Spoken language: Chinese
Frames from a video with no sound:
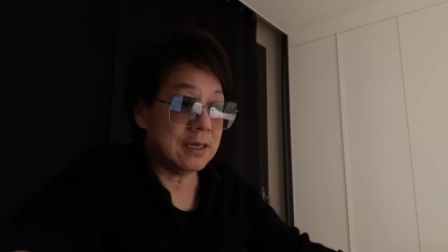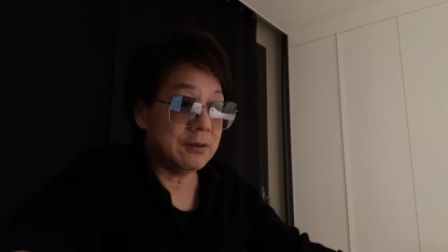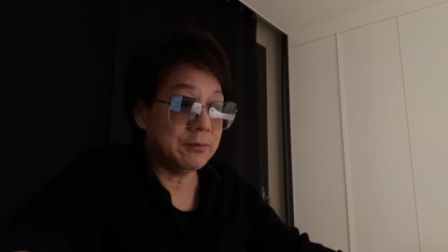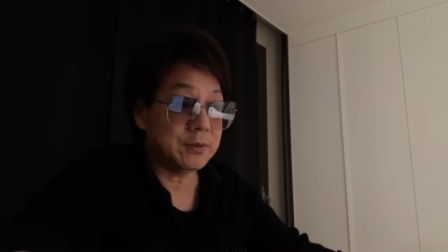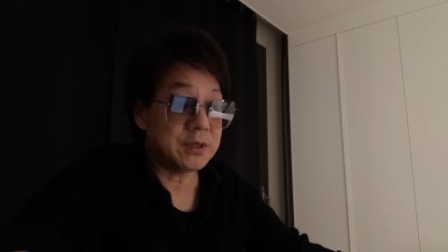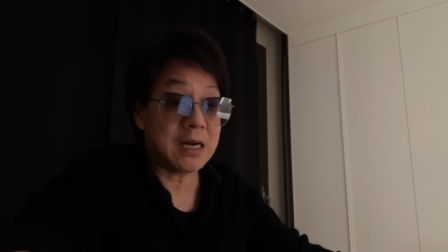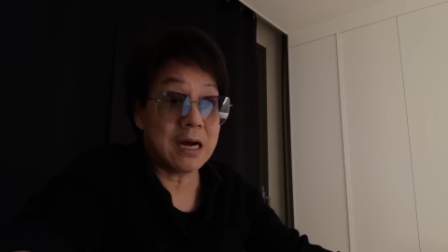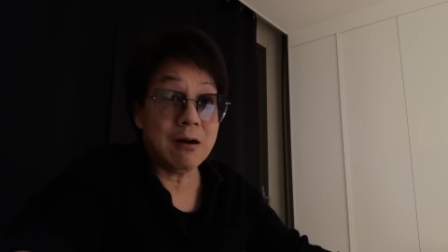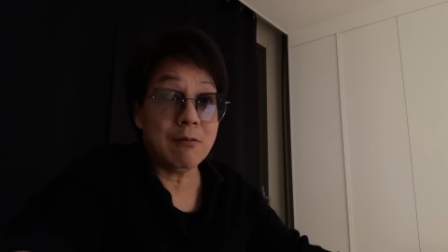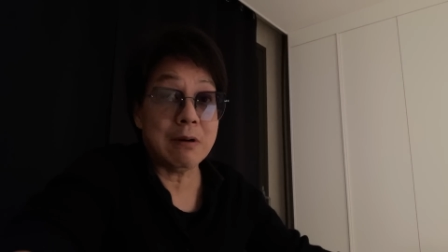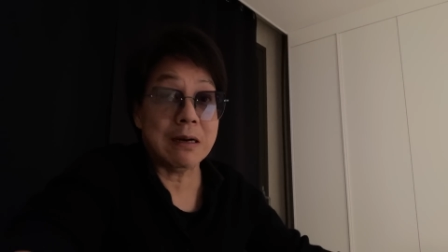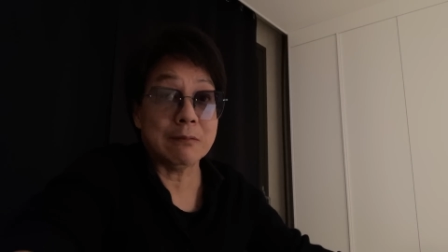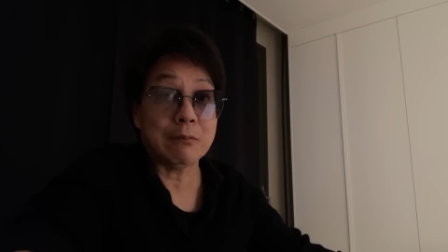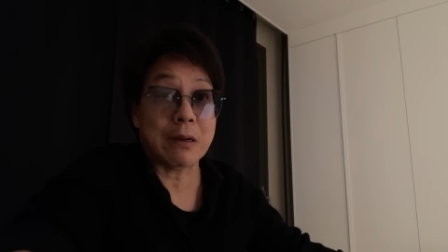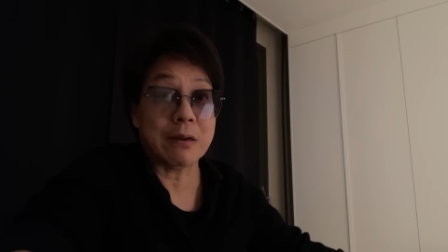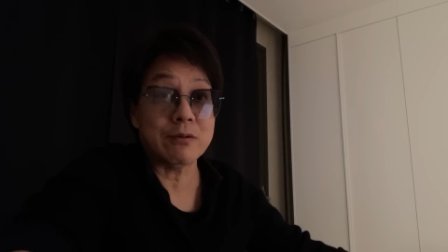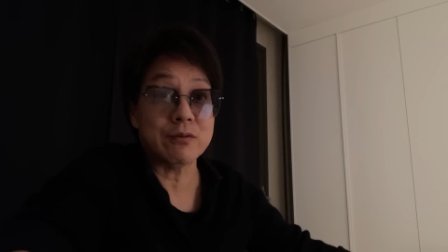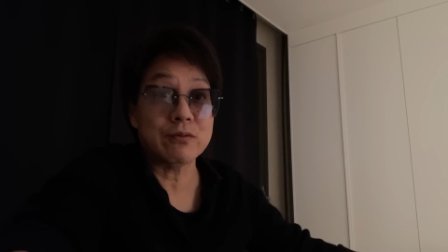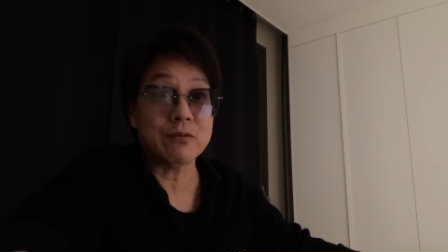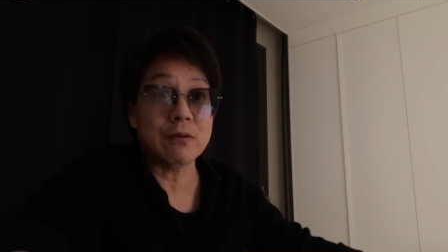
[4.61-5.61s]
我们长话
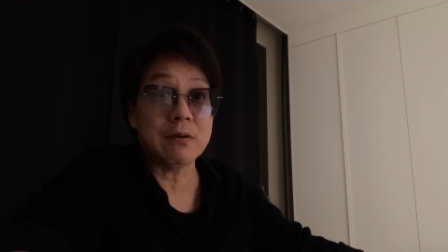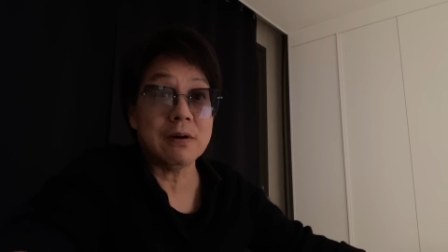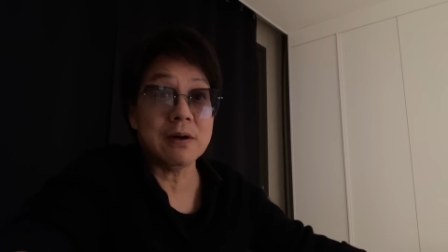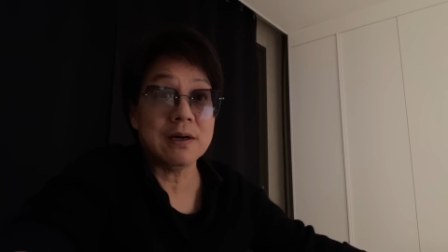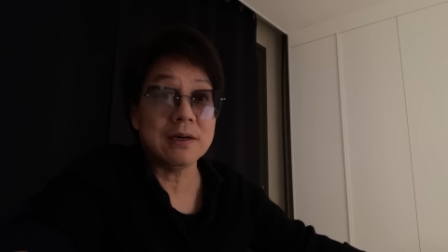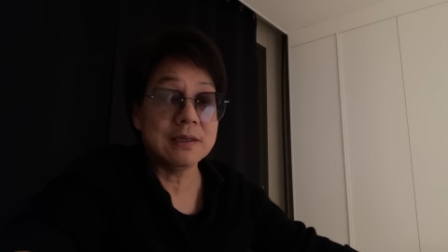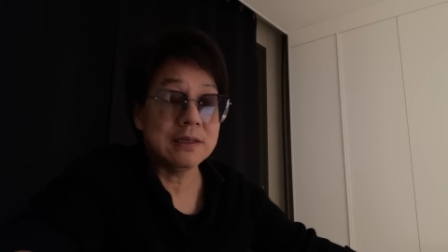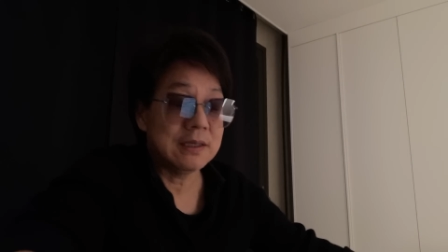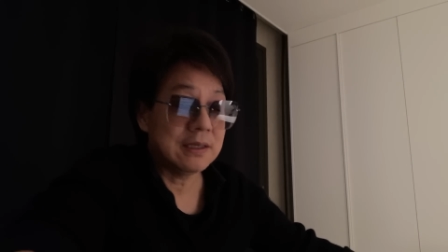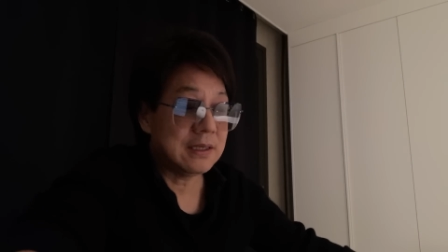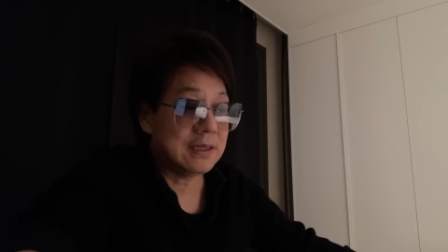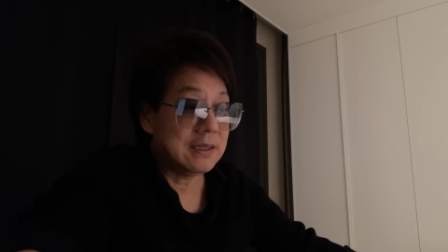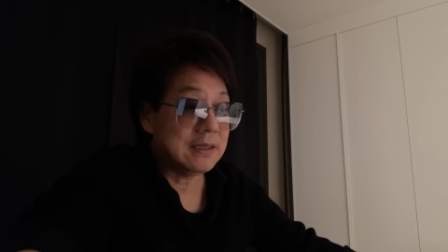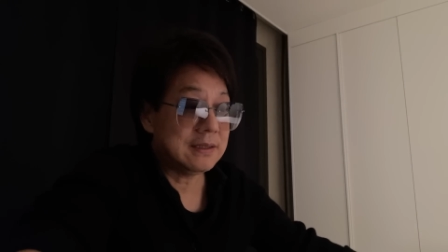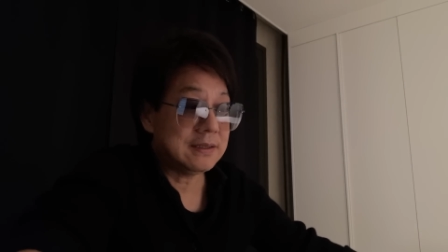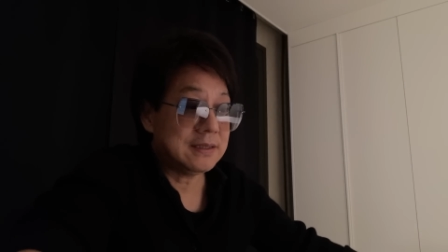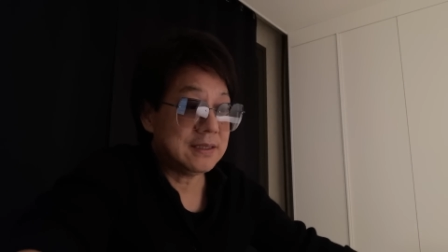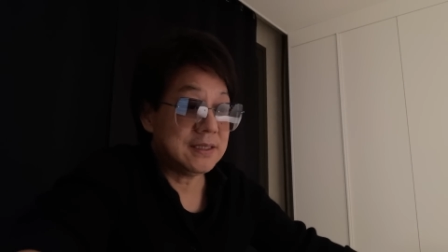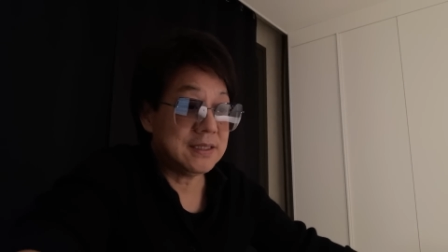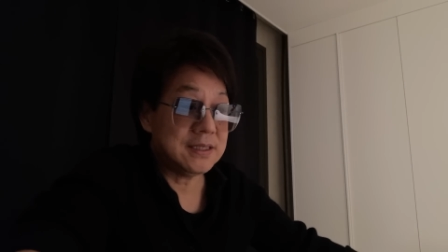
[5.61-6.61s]
短说，
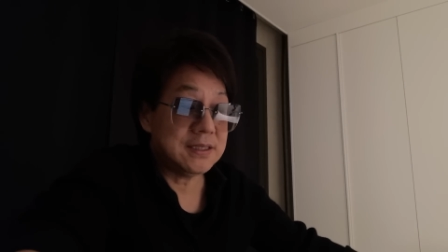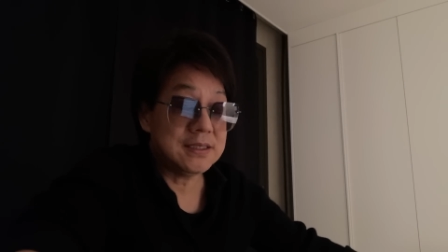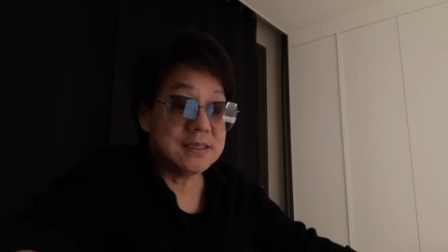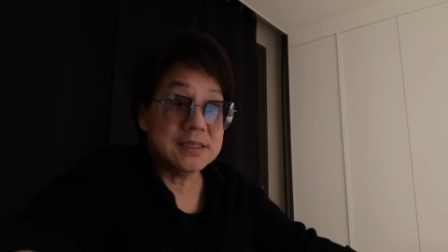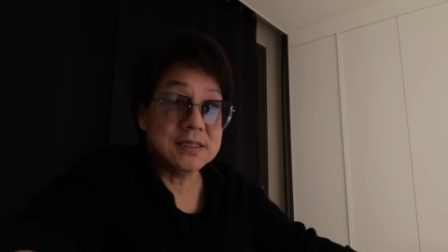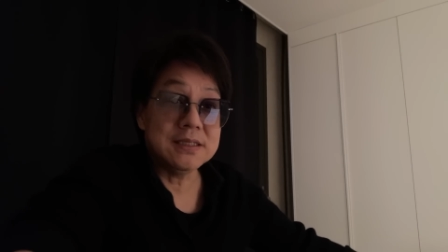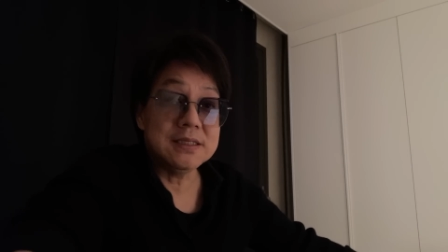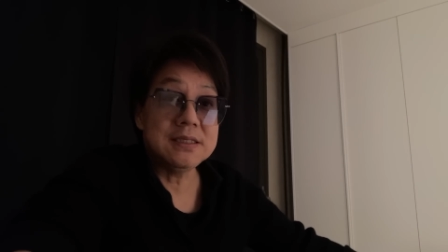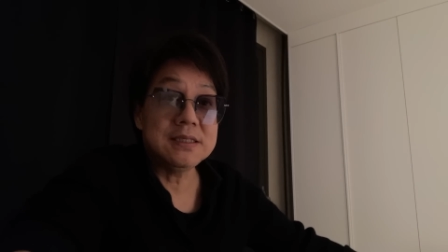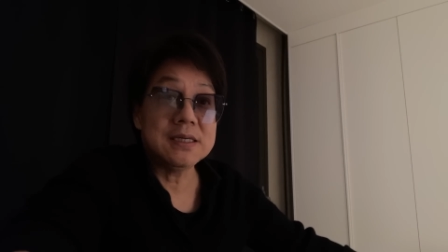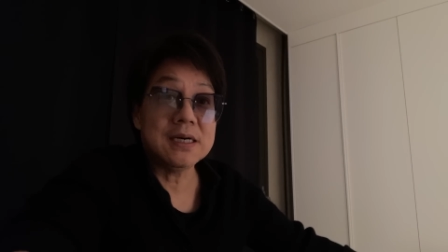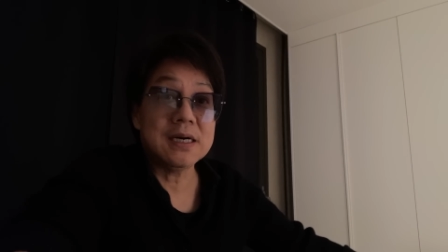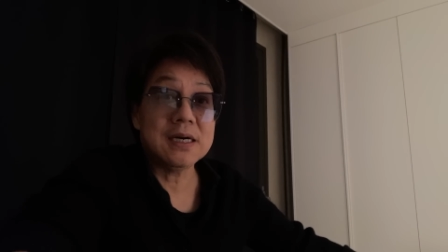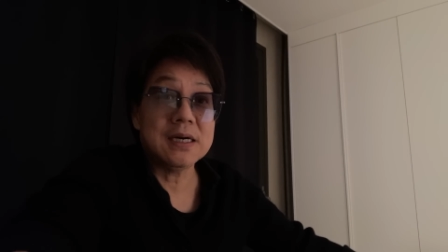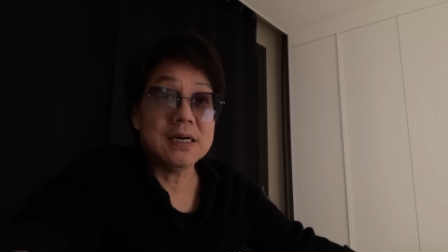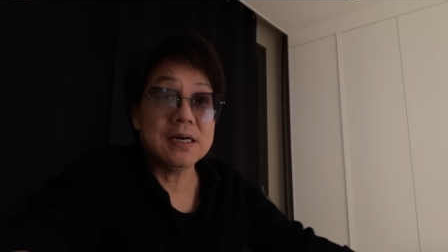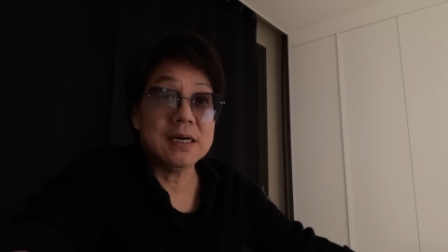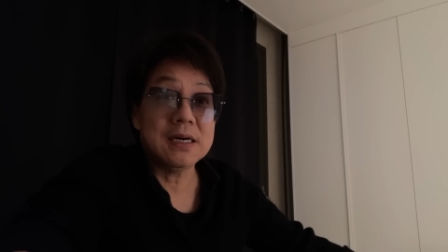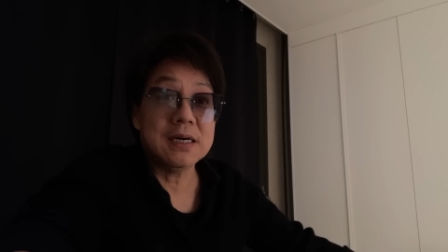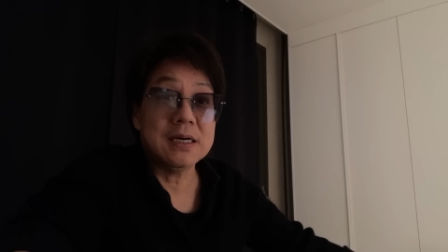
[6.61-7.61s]
提醒一
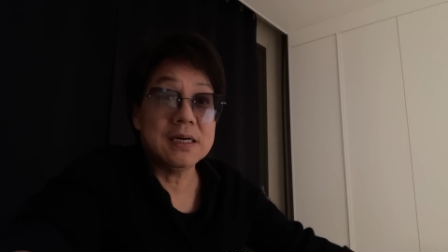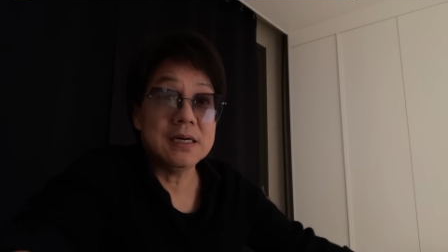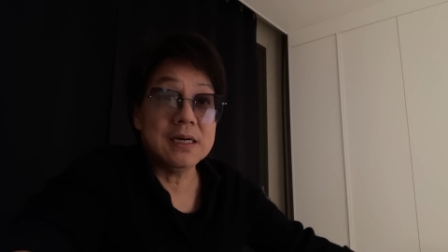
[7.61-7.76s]
下，